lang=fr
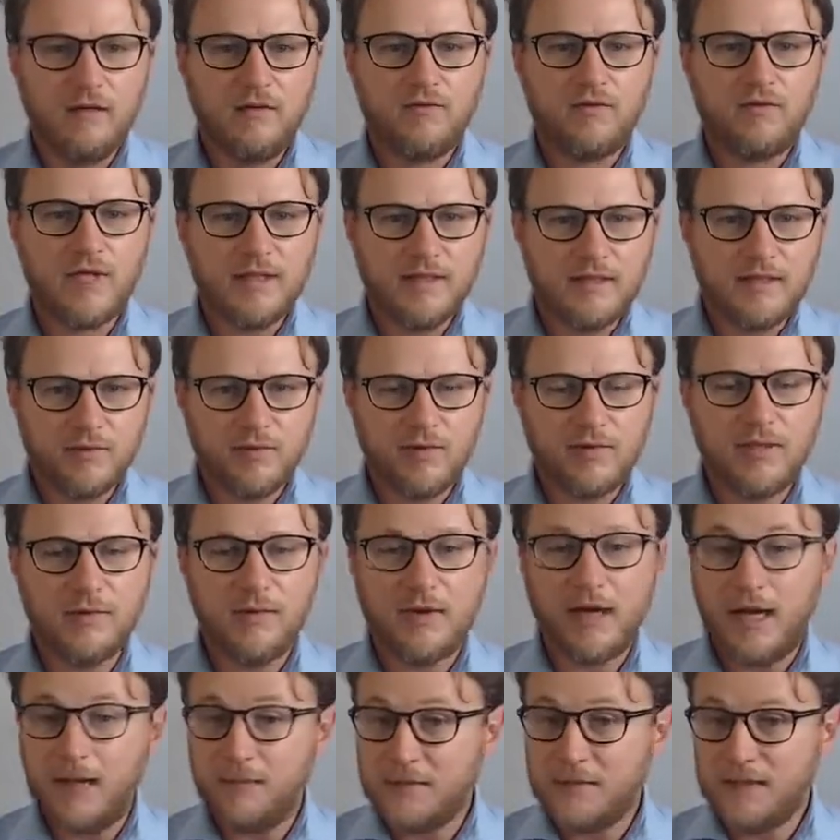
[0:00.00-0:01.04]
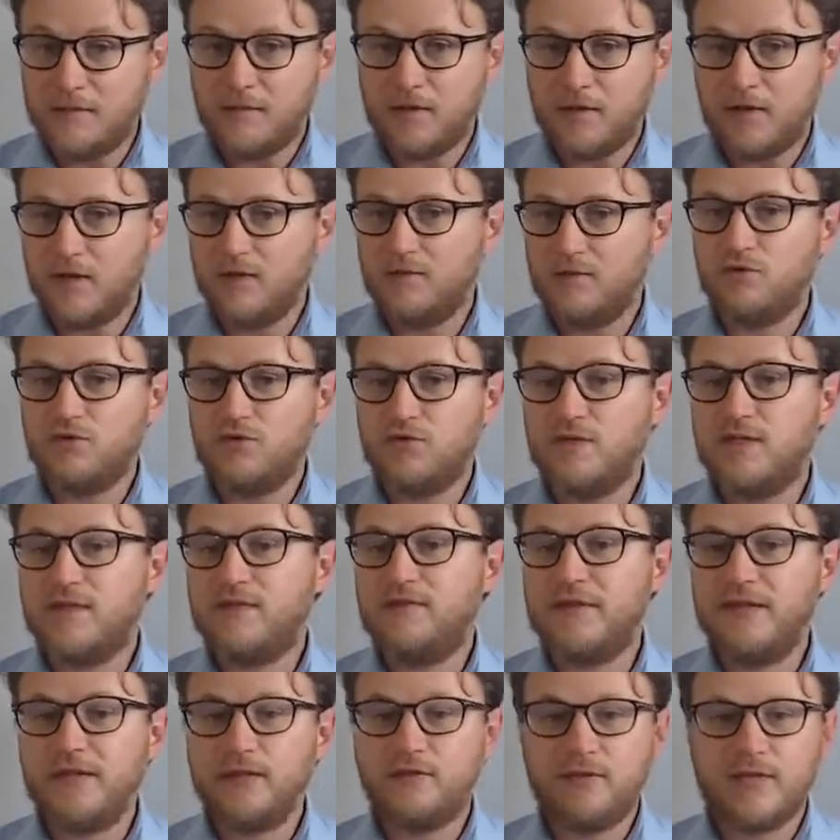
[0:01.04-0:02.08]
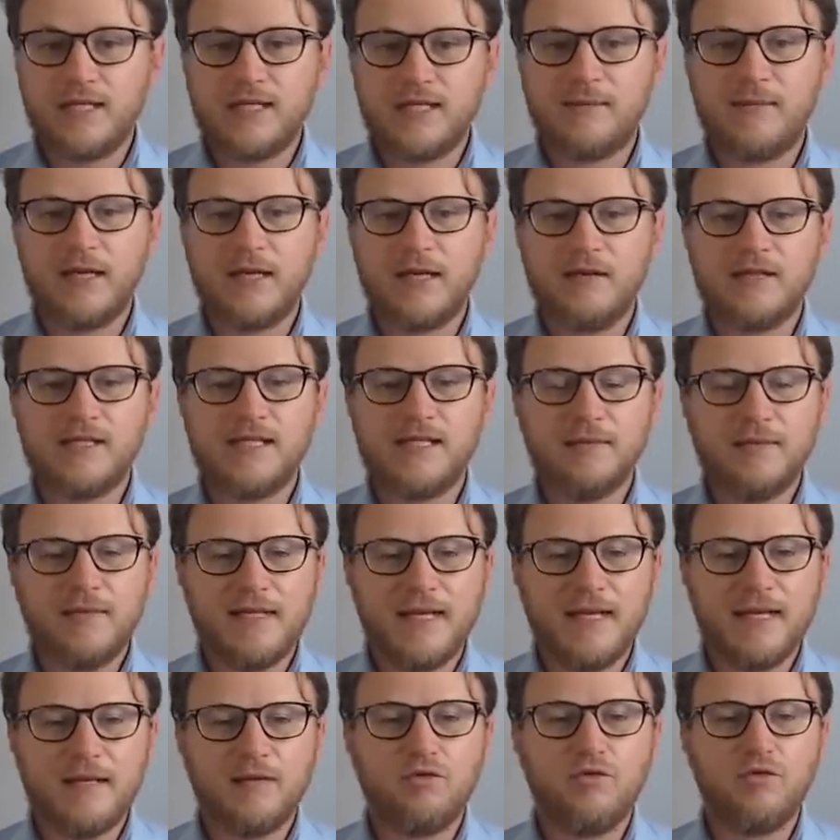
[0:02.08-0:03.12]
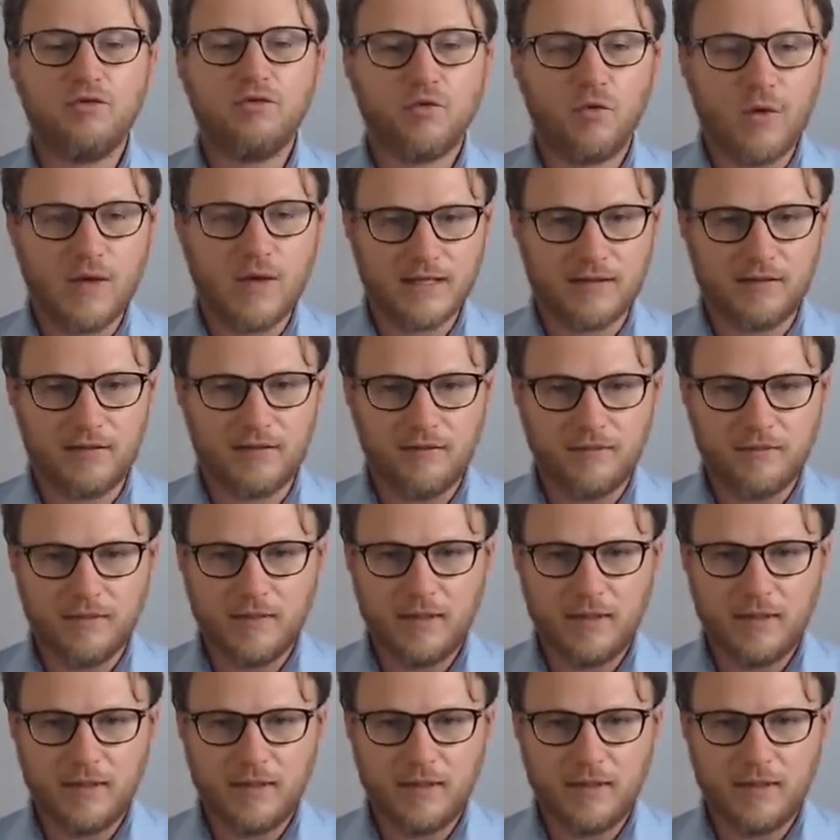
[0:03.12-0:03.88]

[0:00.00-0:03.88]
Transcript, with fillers: vous êtes disponible rapidement et vous justifiez d'une expérience similaire de 3 ans.